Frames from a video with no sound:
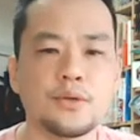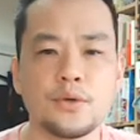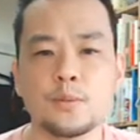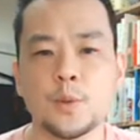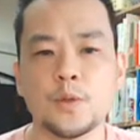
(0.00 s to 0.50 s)
と
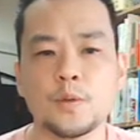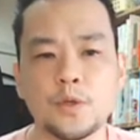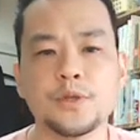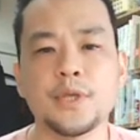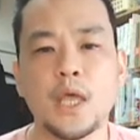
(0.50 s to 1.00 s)
いうものを
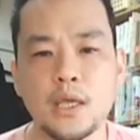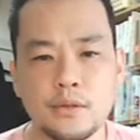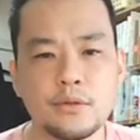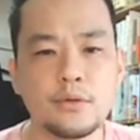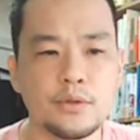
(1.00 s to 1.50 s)
持ってい
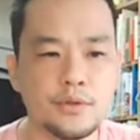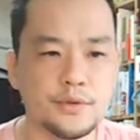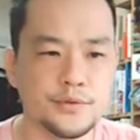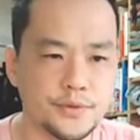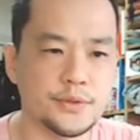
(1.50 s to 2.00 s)
るという
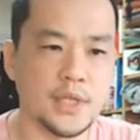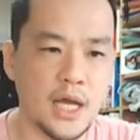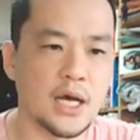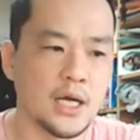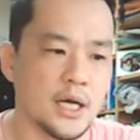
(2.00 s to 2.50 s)
ふう
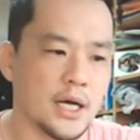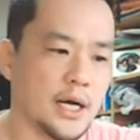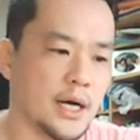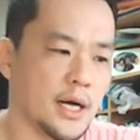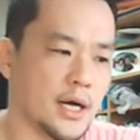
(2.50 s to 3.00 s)
な
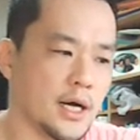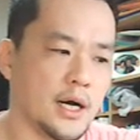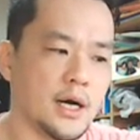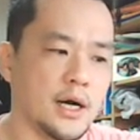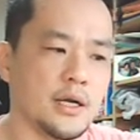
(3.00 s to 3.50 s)

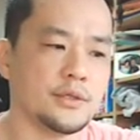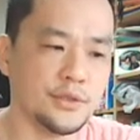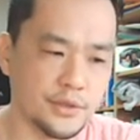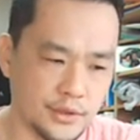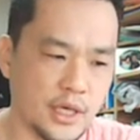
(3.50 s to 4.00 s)
あルール、